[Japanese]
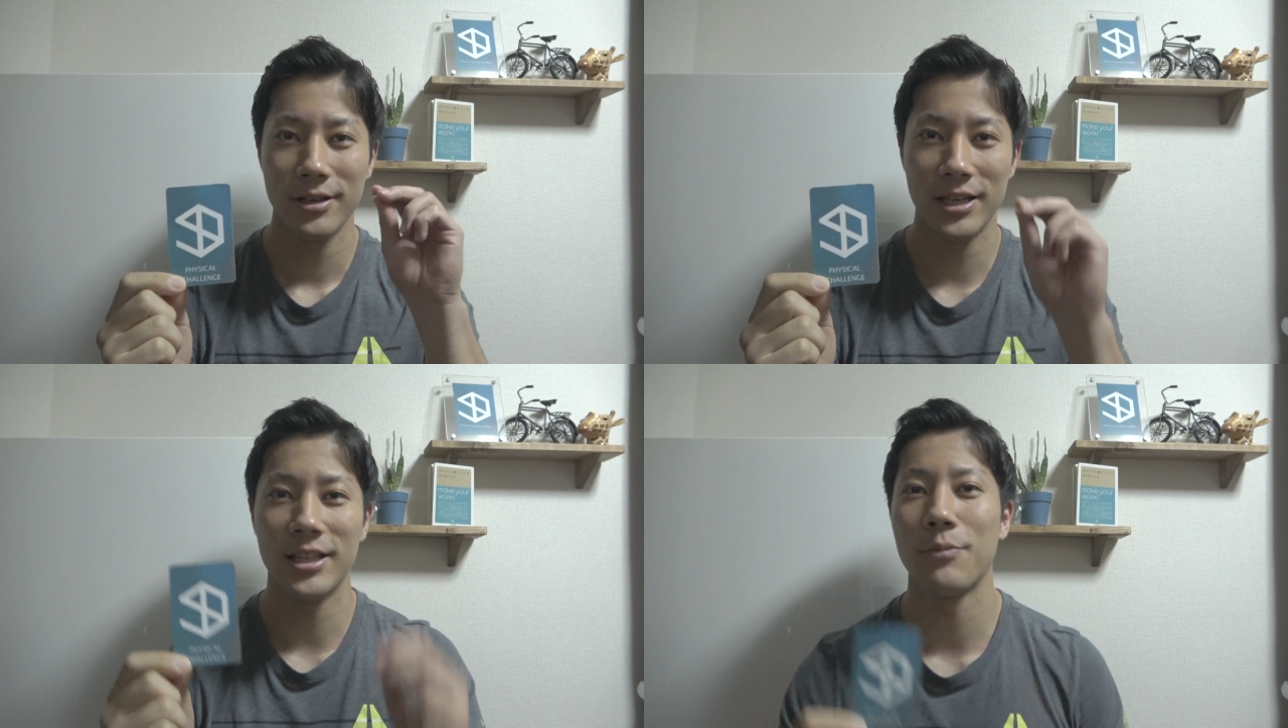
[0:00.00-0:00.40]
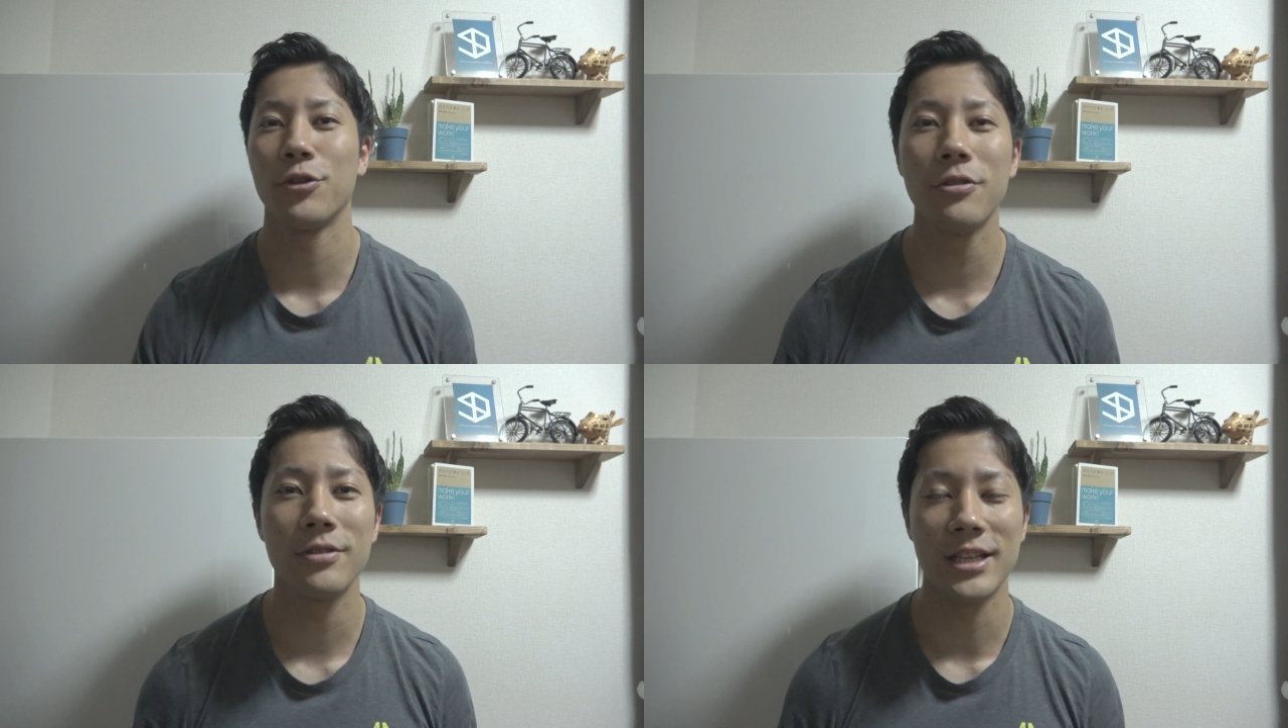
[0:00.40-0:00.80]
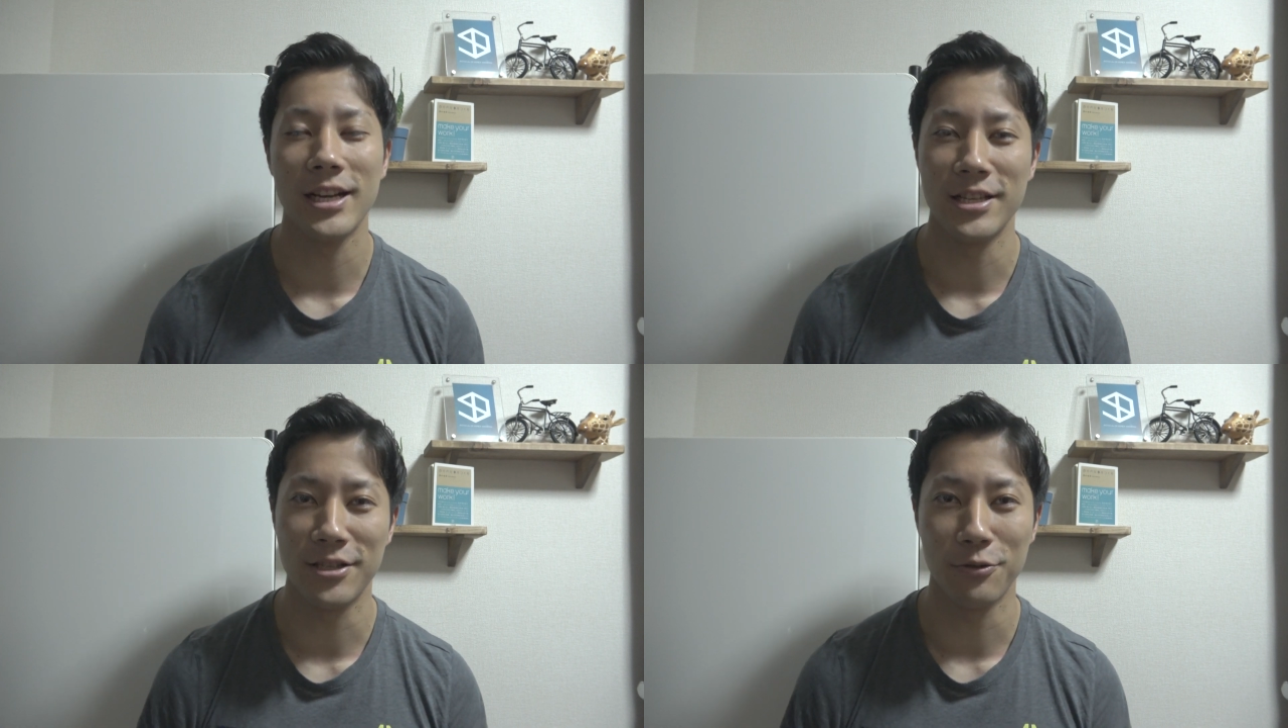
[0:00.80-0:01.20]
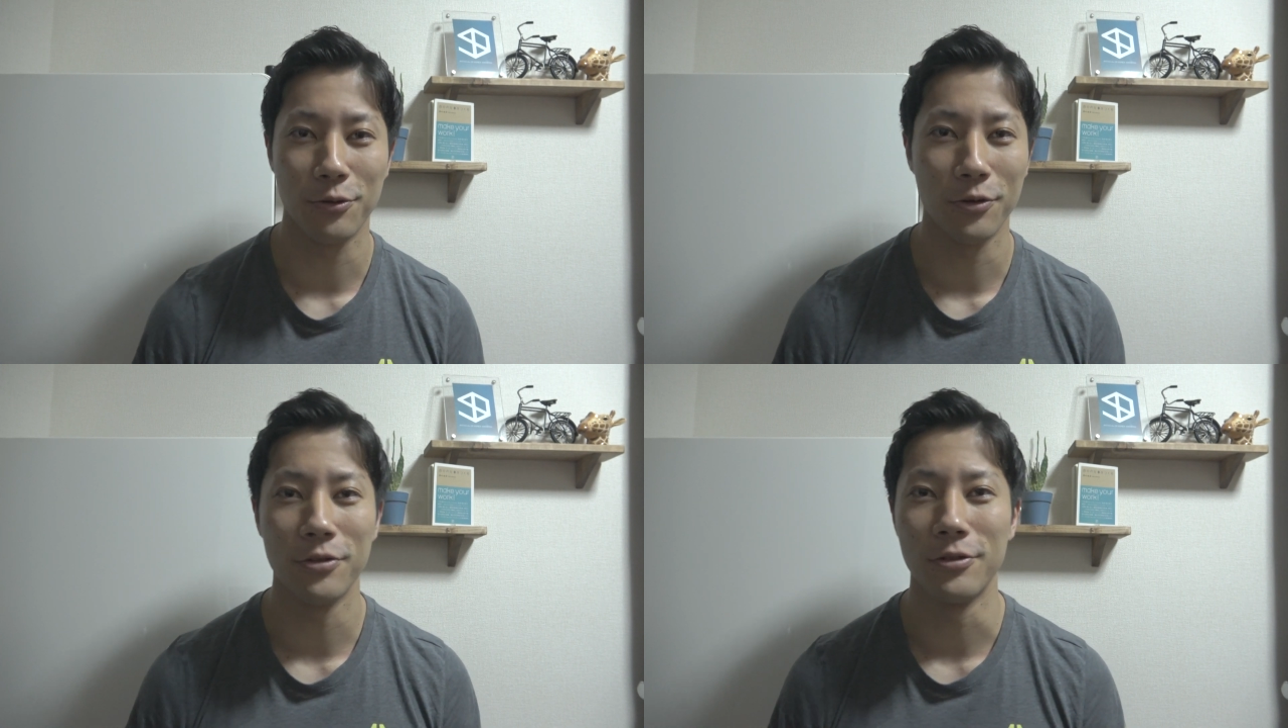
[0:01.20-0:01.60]
弾いたものをチャレンジする
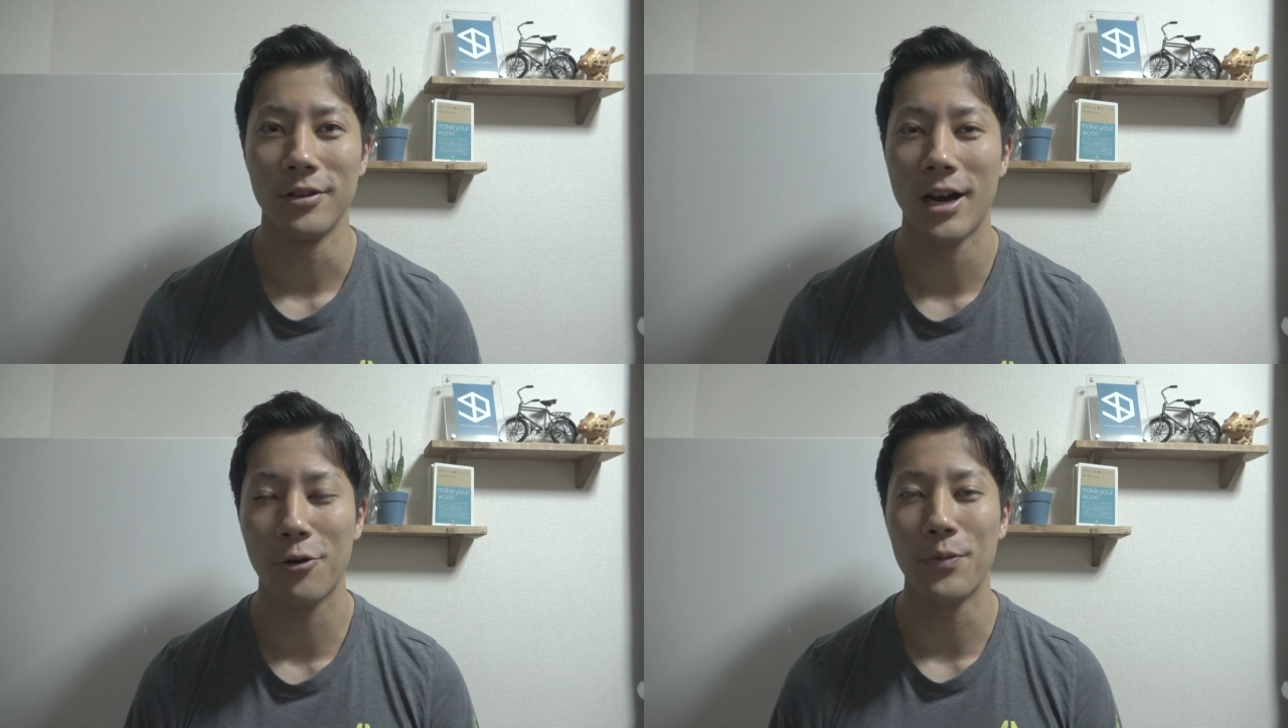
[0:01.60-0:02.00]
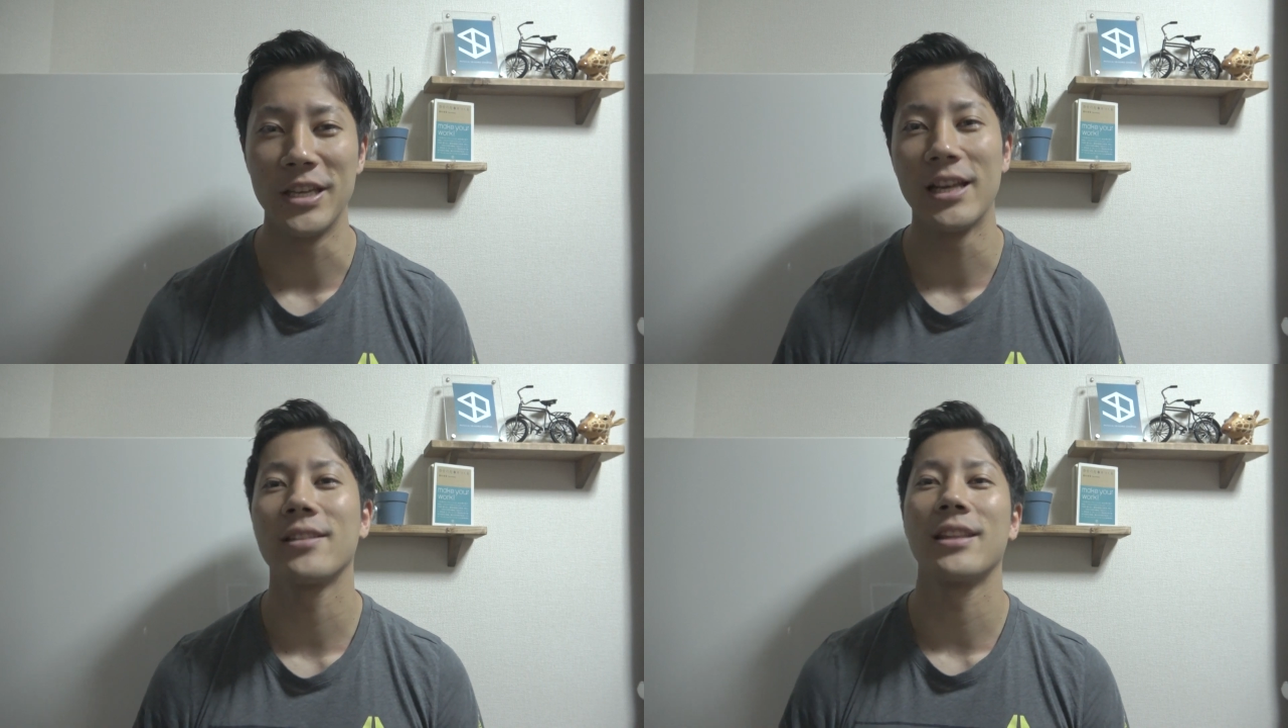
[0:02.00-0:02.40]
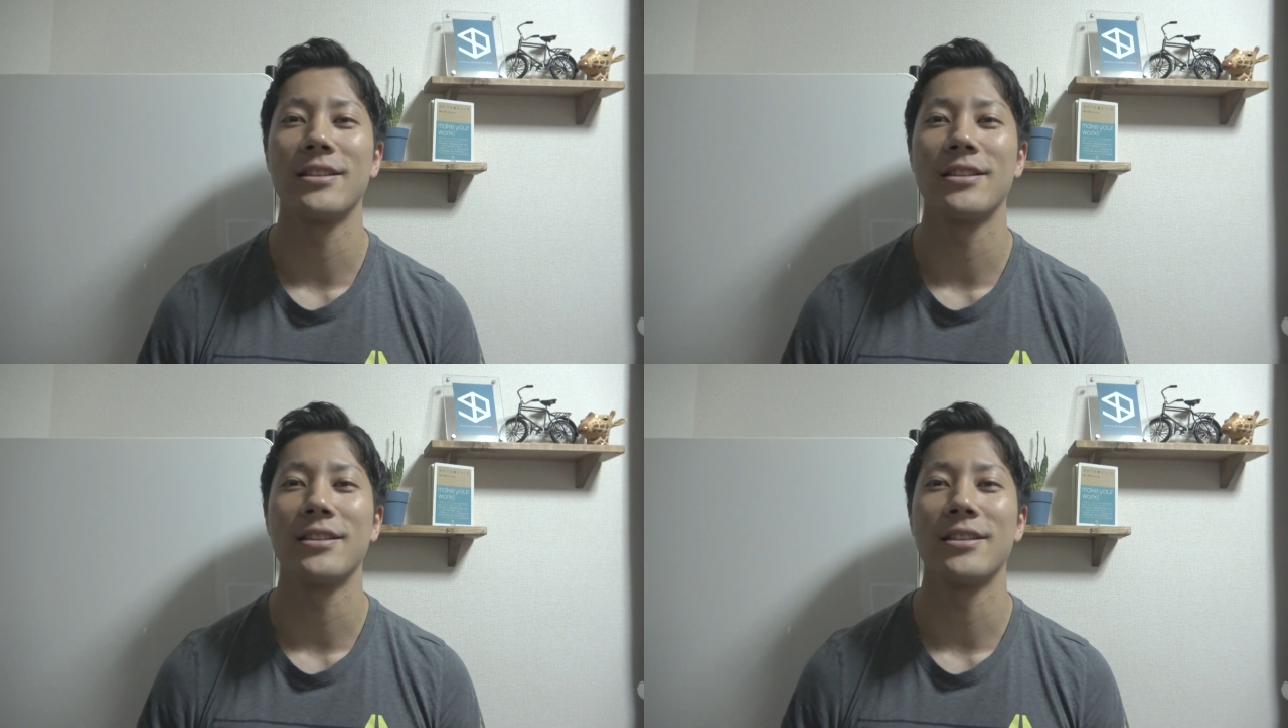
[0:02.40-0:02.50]
という運びになっ